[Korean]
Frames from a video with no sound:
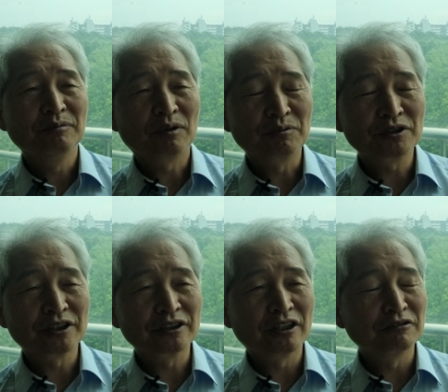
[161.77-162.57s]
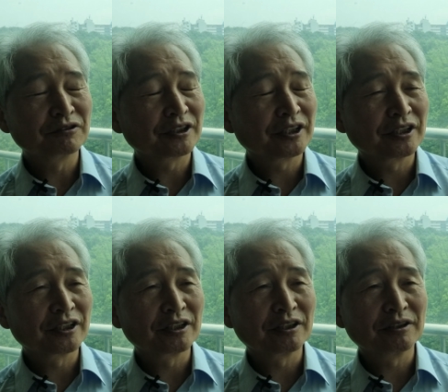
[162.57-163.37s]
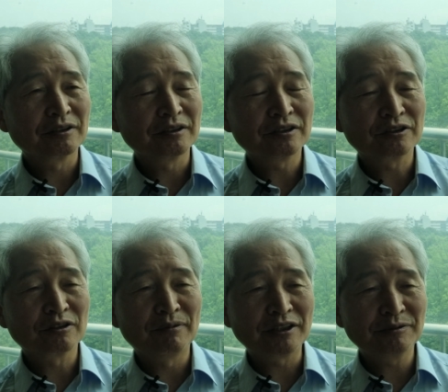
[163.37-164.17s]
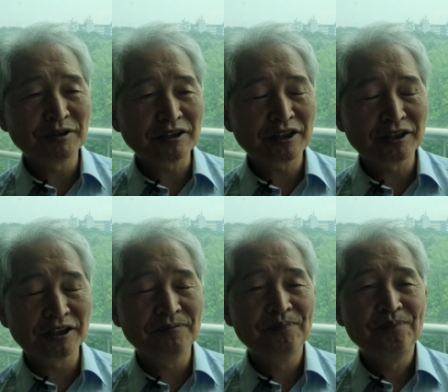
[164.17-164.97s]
복음성가들 가운데 성경 말씀 자체를